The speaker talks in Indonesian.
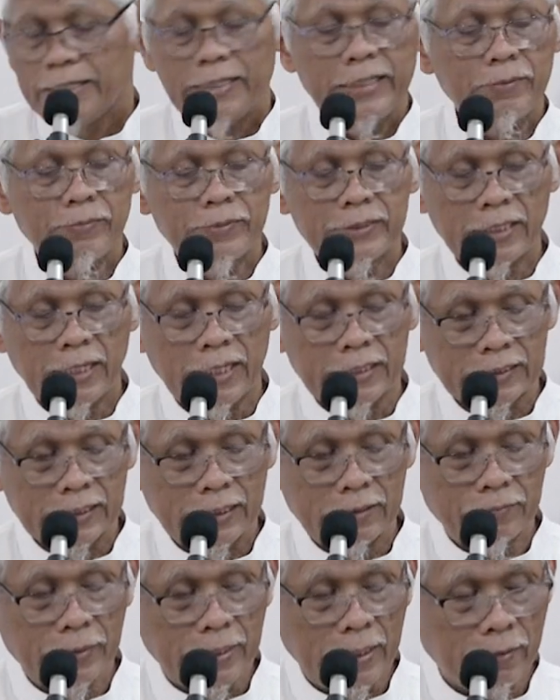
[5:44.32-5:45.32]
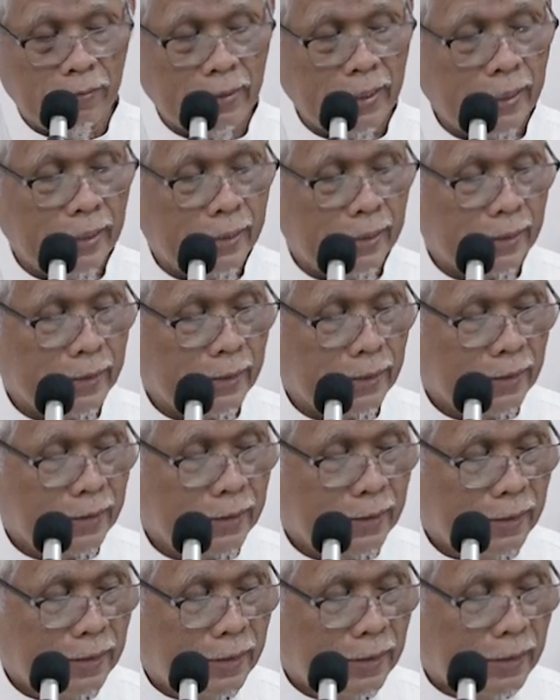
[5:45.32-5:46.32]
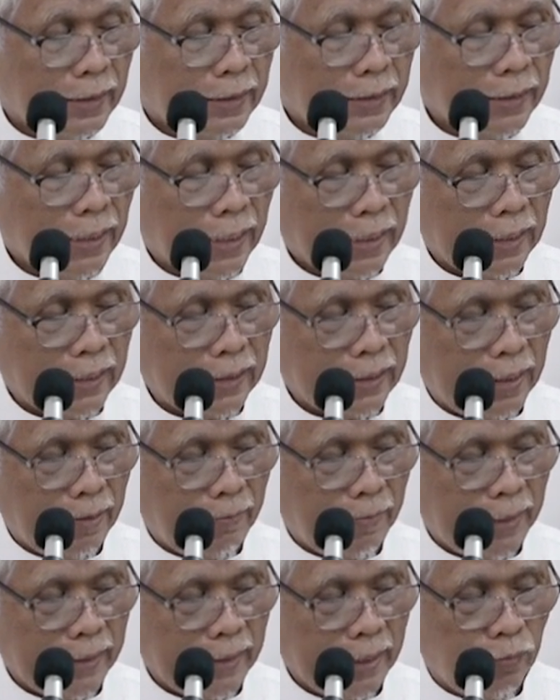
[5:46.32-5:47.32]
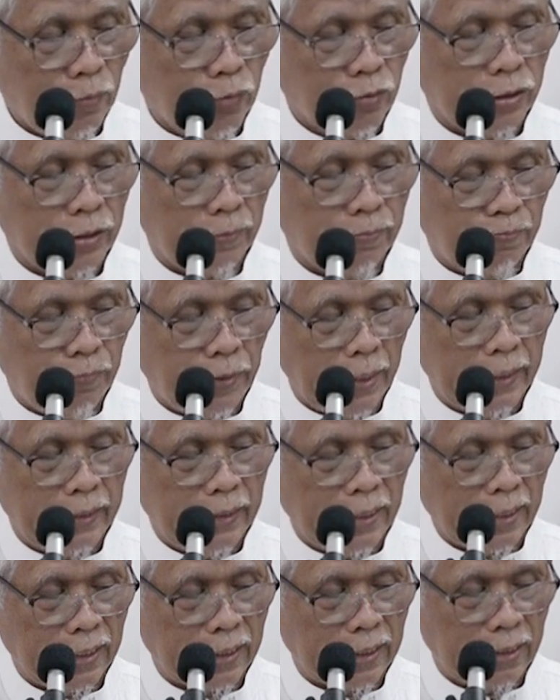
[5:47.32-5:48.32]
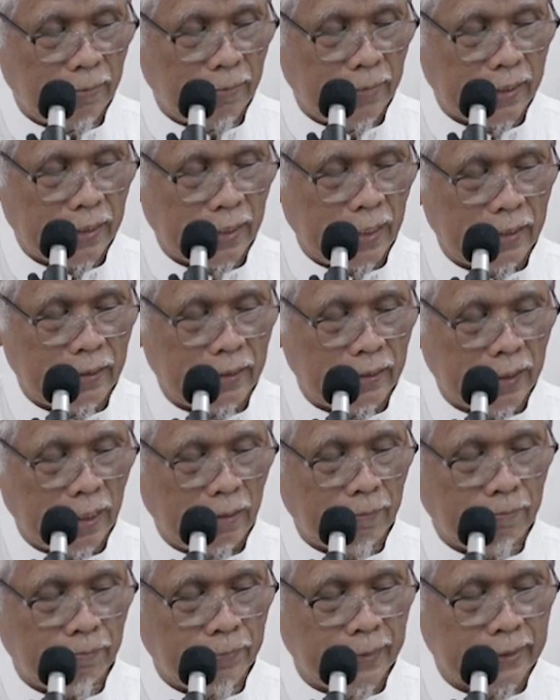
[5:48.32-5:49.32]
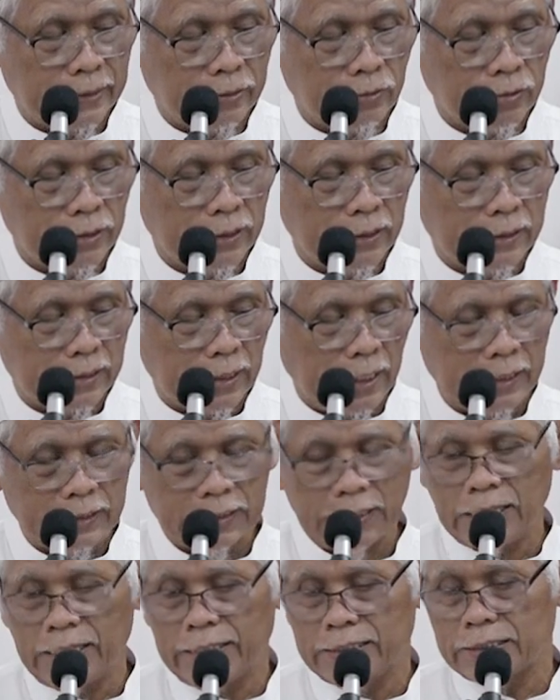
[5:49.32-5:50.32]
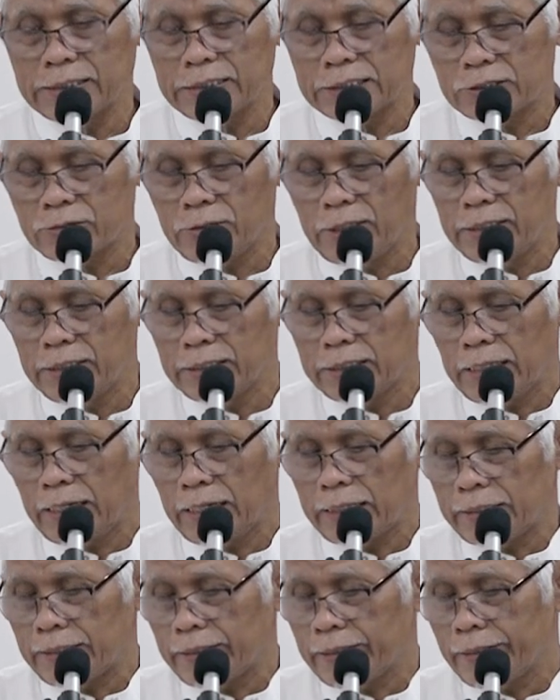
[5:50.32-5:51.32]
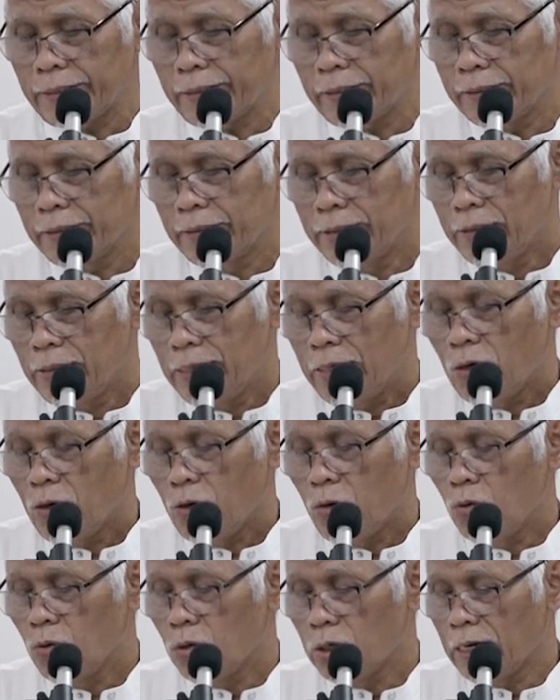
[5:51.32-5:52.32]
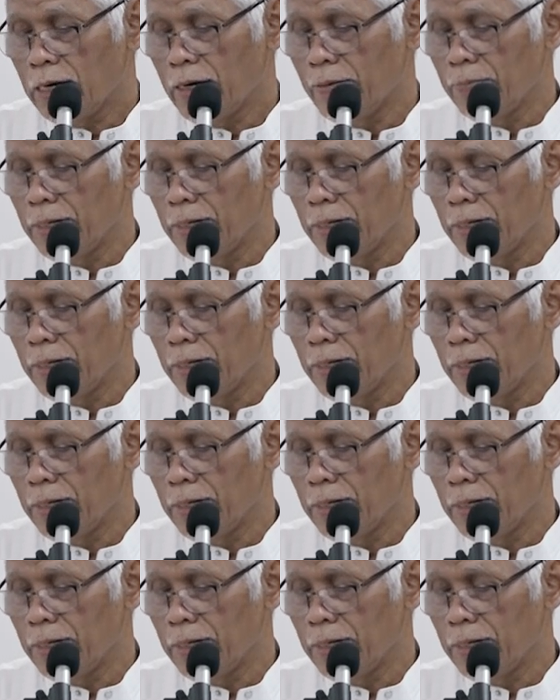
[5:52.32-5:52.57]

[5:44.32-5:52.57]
Ini menjelaskan bahwa yang namanya musibah, yang namanya azab itu tidak ada lain kecuali karena ulah